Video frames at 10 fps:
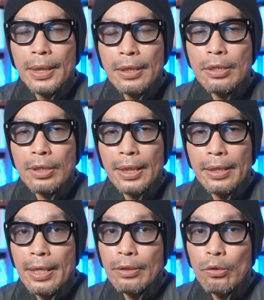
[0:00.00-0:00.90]
まあ何ですか
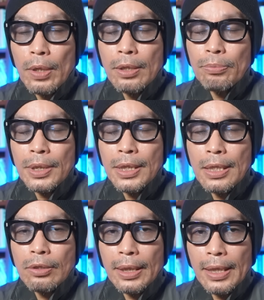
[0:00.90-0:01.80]
ね、
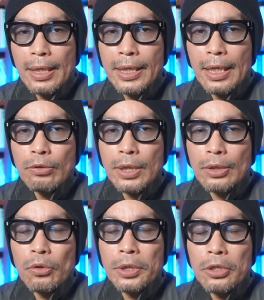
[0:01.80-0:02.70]
ネットワークビジネスか何かの
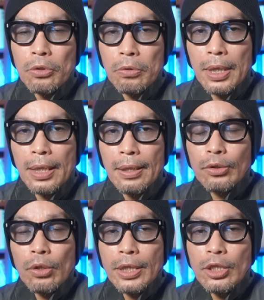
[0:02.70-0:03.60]
誘いでしょうか。
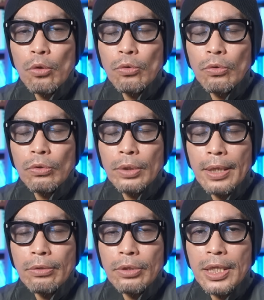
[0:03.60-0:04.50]
それにショックを
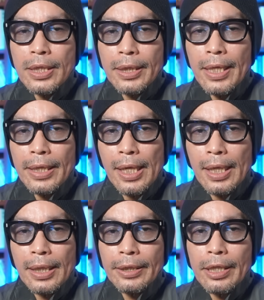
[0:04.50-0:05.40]
受けるシーンが描
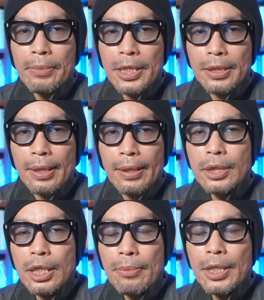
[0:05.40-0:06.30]
かれていました。
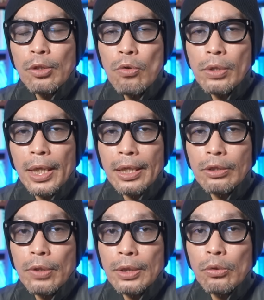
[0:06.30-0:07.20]
ちなみに今回、
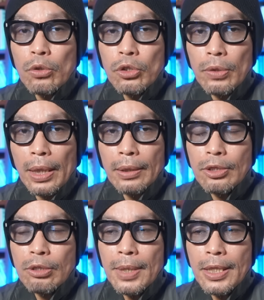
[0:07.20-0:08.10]
クワトロ主演、
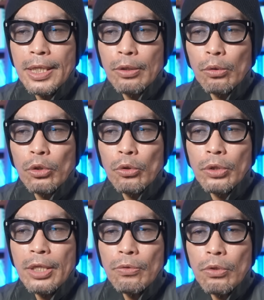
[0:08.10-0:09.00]
つまりこの4
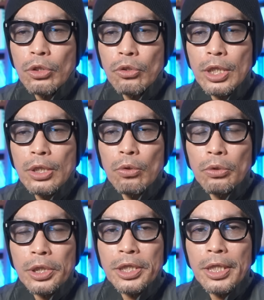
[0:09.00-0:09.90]
人を主人
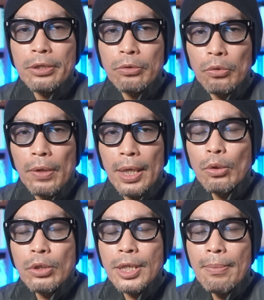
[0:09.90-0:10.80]
公にしているのは、こ
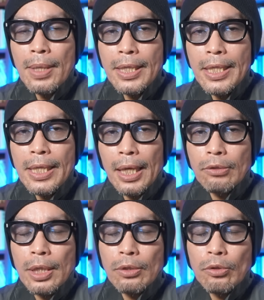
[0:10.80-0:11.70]
の狭いあ
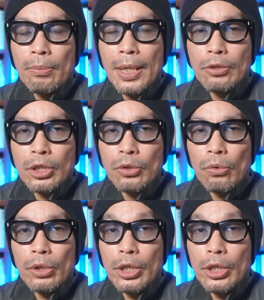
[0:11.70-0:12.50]
るあるの間口を